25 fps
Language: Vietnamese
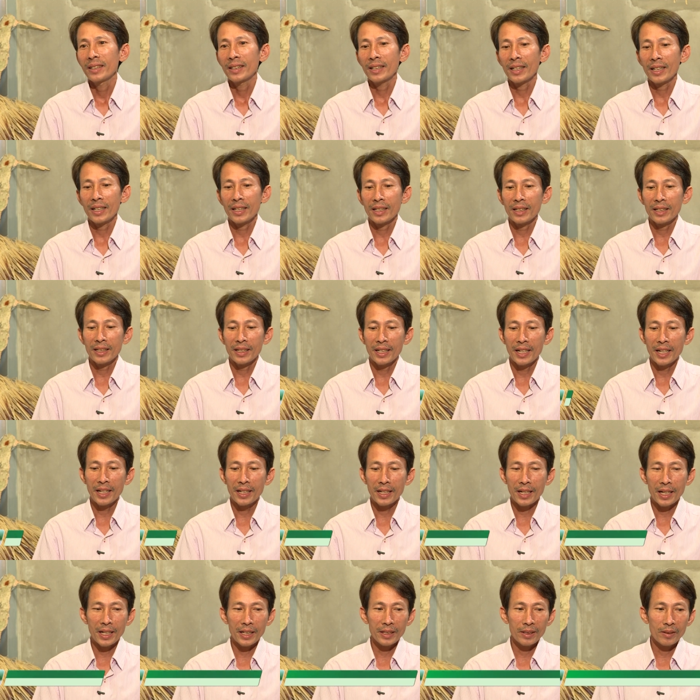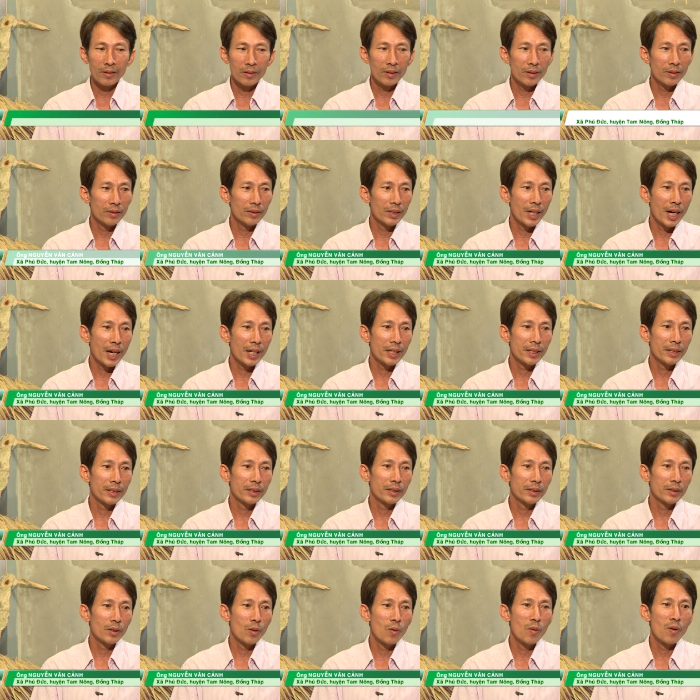Là hiện nay tôi
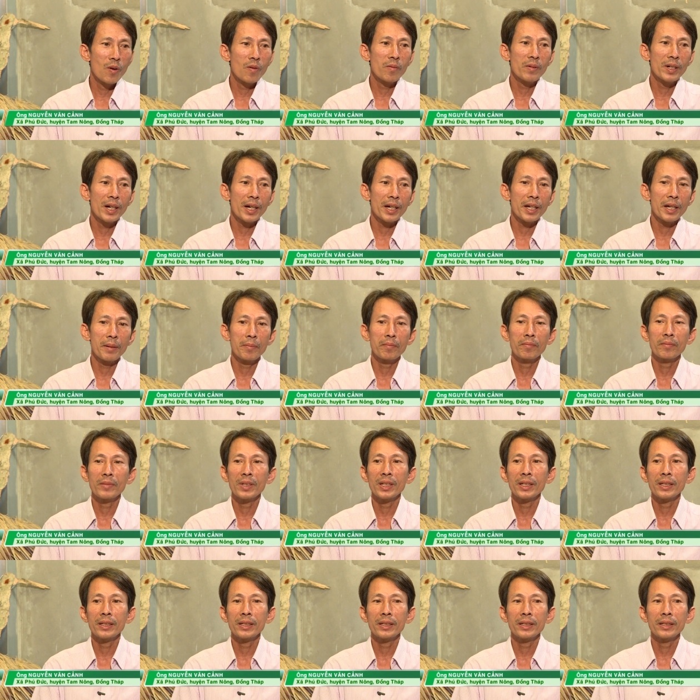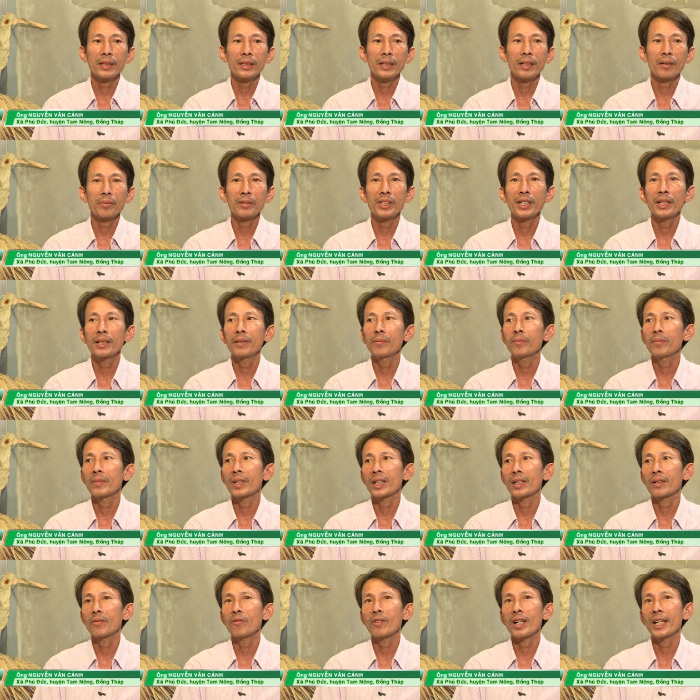đang thu hút các em học sinh
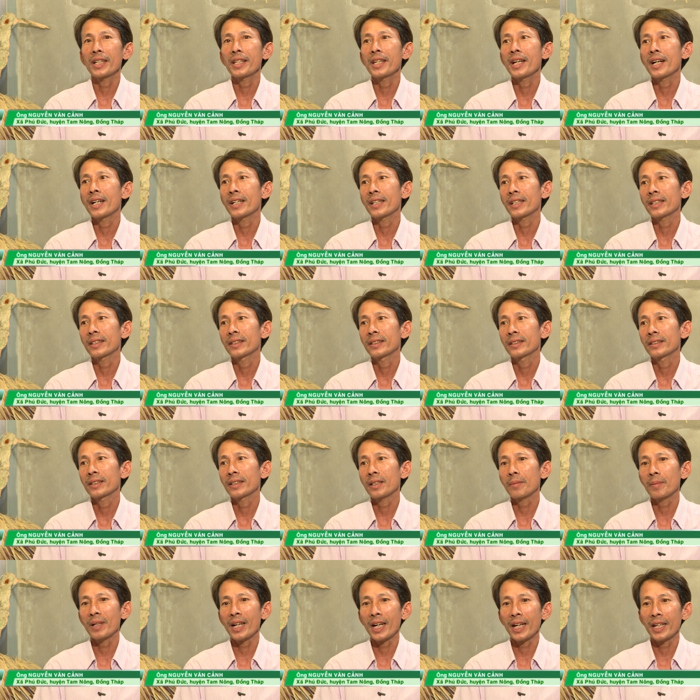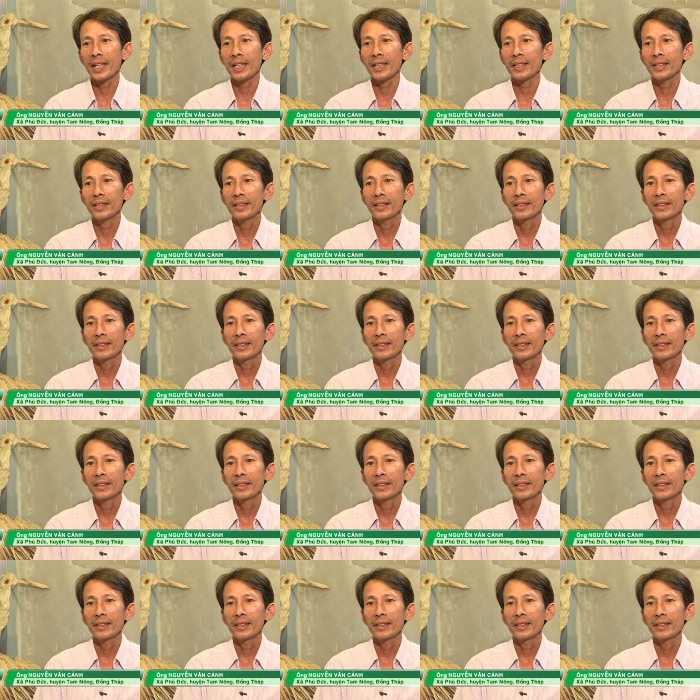mà nó ngoài giờ cấp 2 á,